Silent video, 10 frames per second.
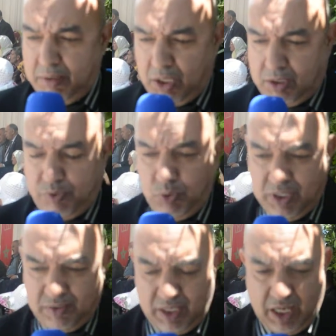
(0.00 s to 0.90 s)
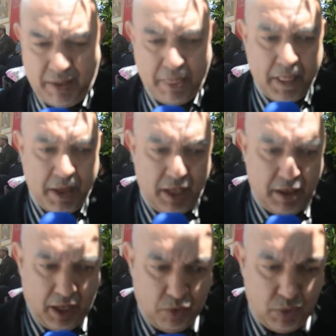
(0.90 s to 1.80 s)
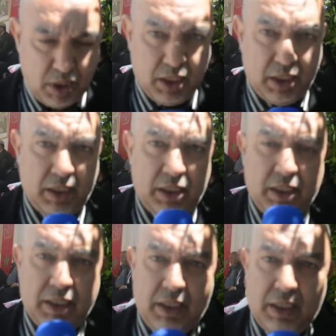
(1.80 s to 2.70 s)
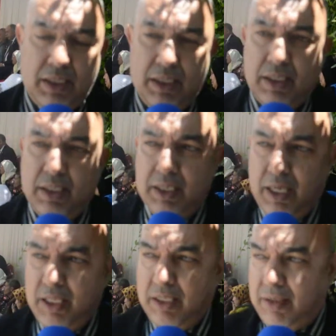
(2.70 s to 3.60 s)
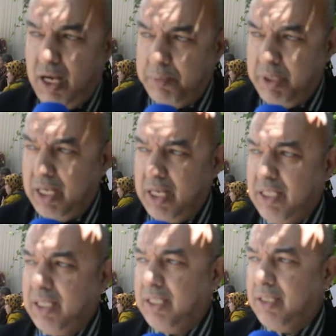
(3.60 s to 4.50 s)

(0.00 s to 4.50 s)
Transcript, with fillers: نحتفل هذه السنه آه، حول آه، هذه التعابير هذه